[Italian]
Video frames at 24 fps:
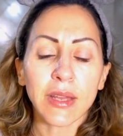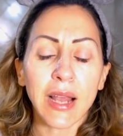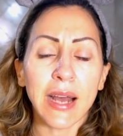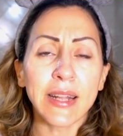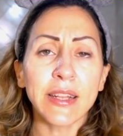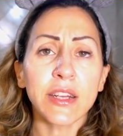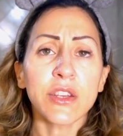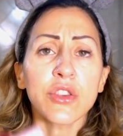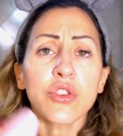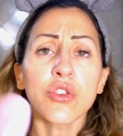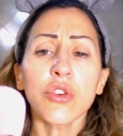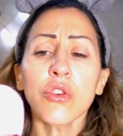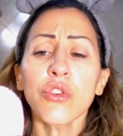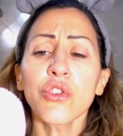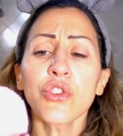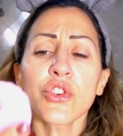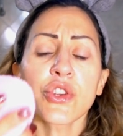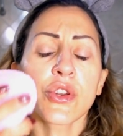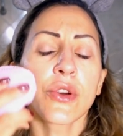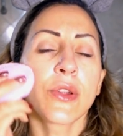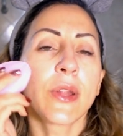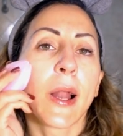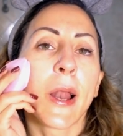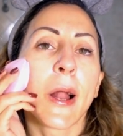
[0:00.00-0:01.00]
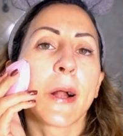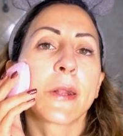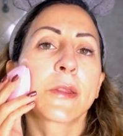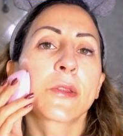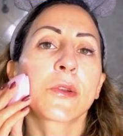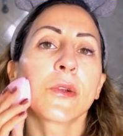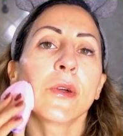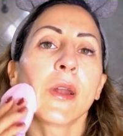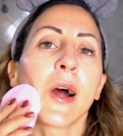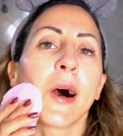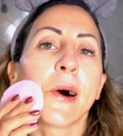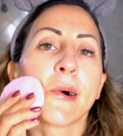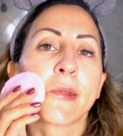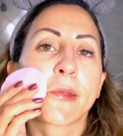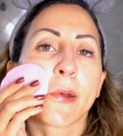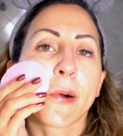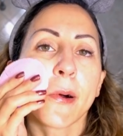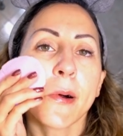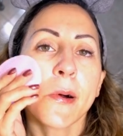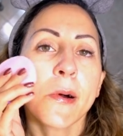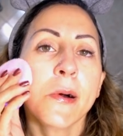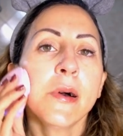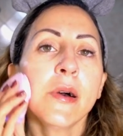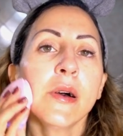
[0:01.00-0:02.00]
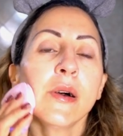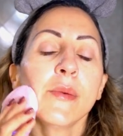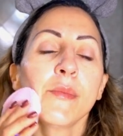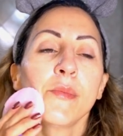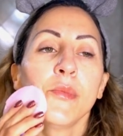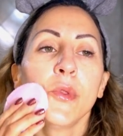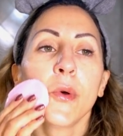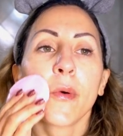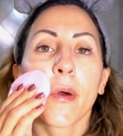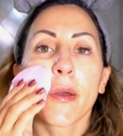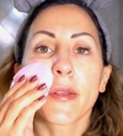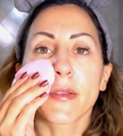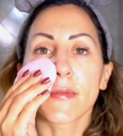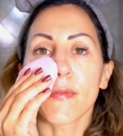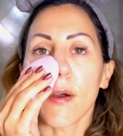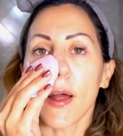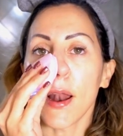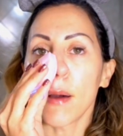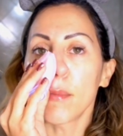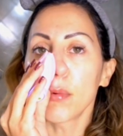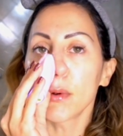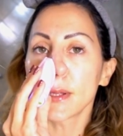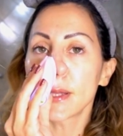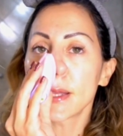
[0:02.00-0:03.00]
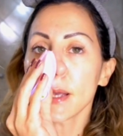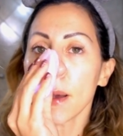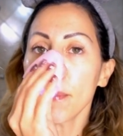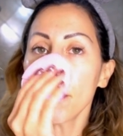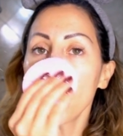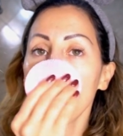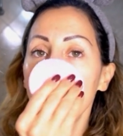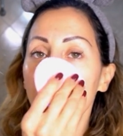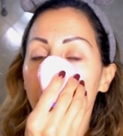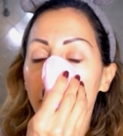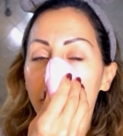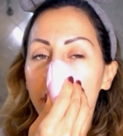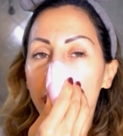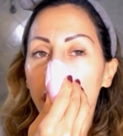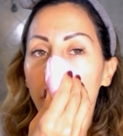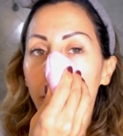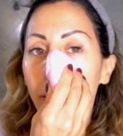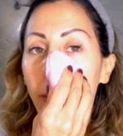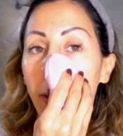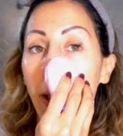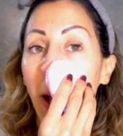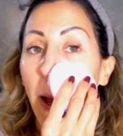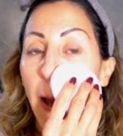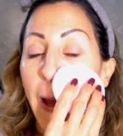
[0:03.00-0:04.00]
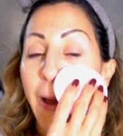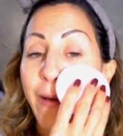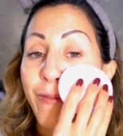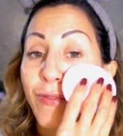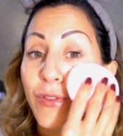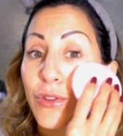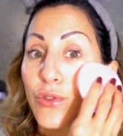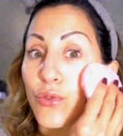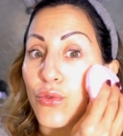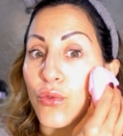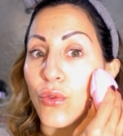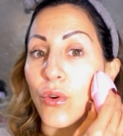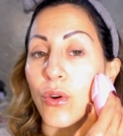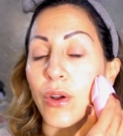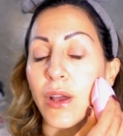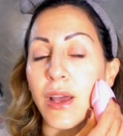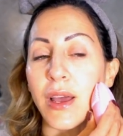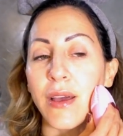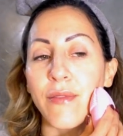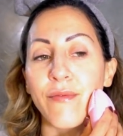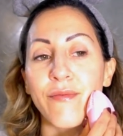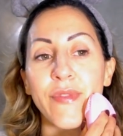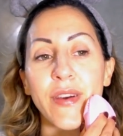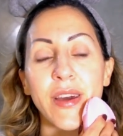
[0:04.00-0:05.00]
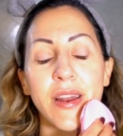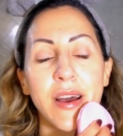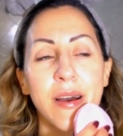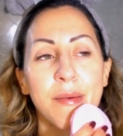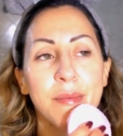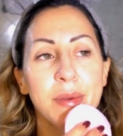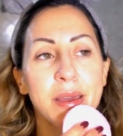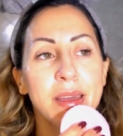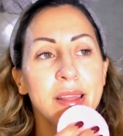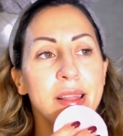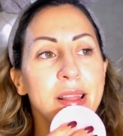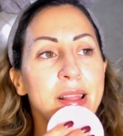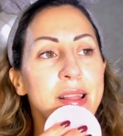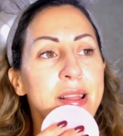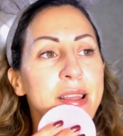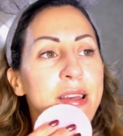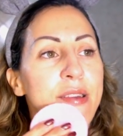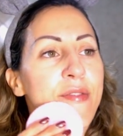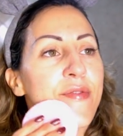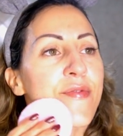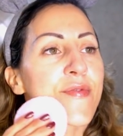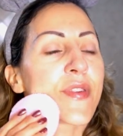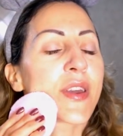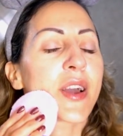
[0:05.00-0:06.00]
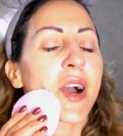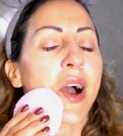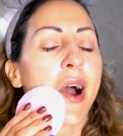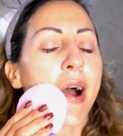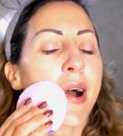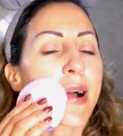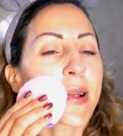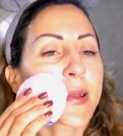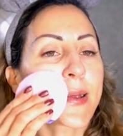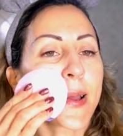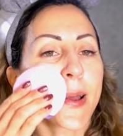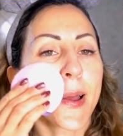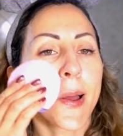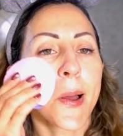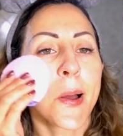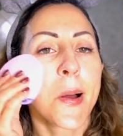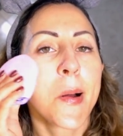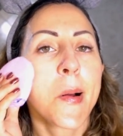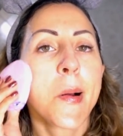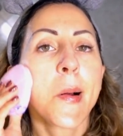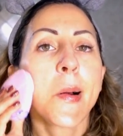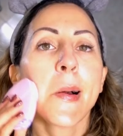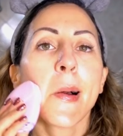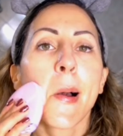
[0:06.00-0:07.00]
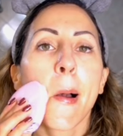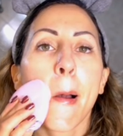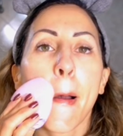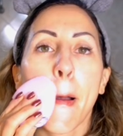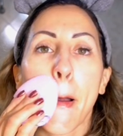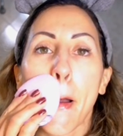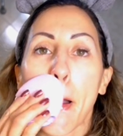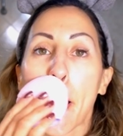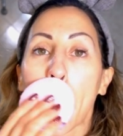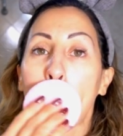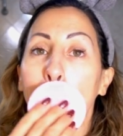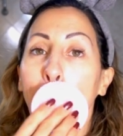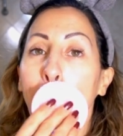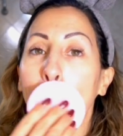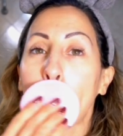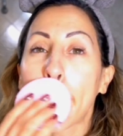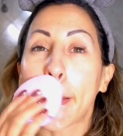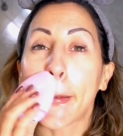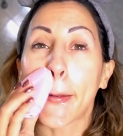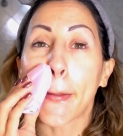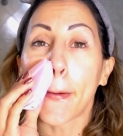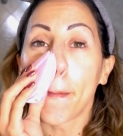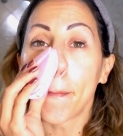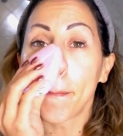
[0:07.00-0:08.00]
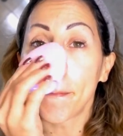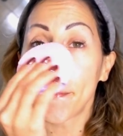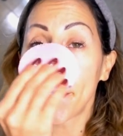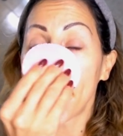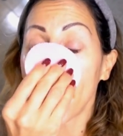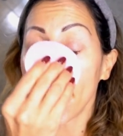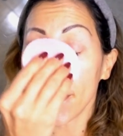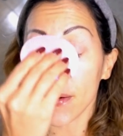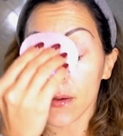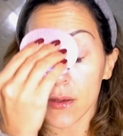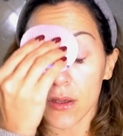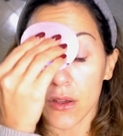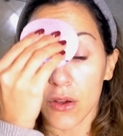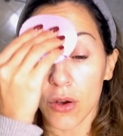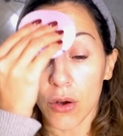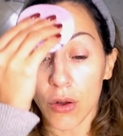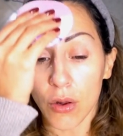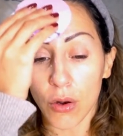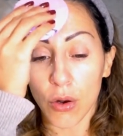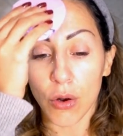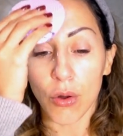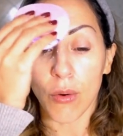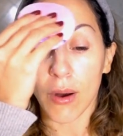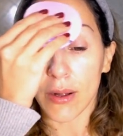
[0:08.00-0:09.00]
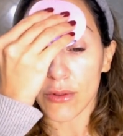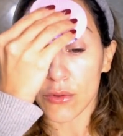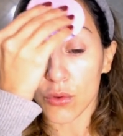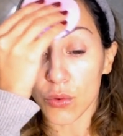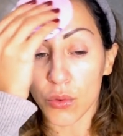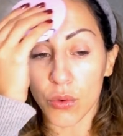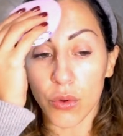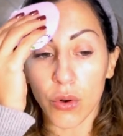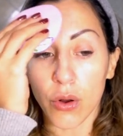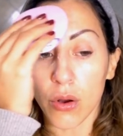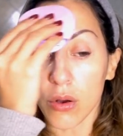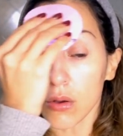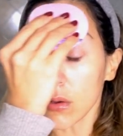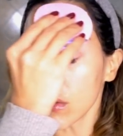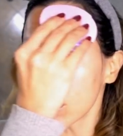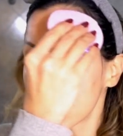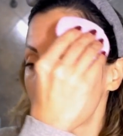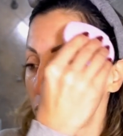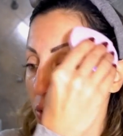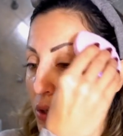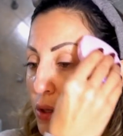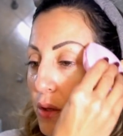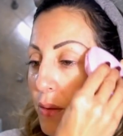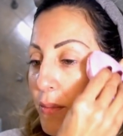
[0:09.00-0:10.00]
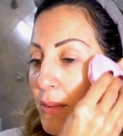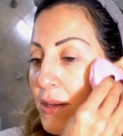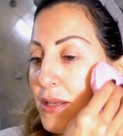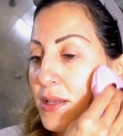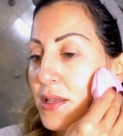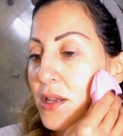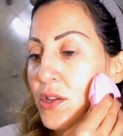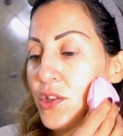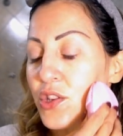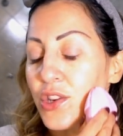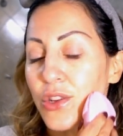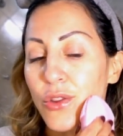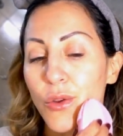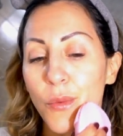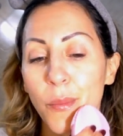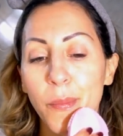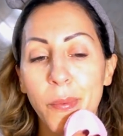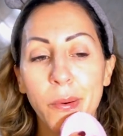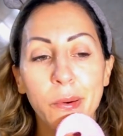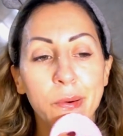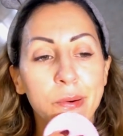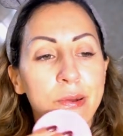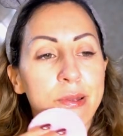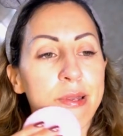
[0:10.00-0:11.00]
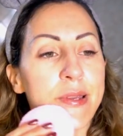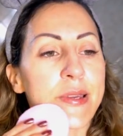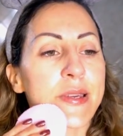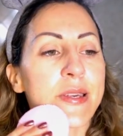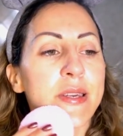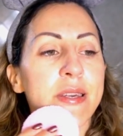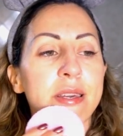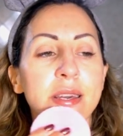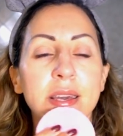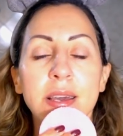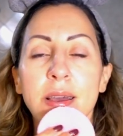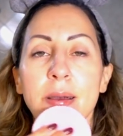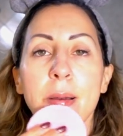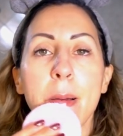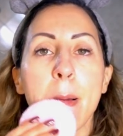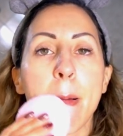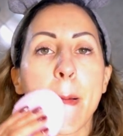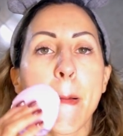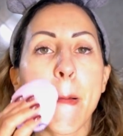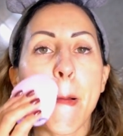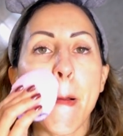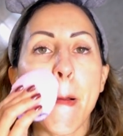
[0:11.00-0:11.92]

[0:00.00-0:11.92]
adesso lo giro dall'altro lato dove si fa la pulizia più profonda e vi giuro che è veramente efficace, è top, io lo adoro, quindi massaggiato un po' così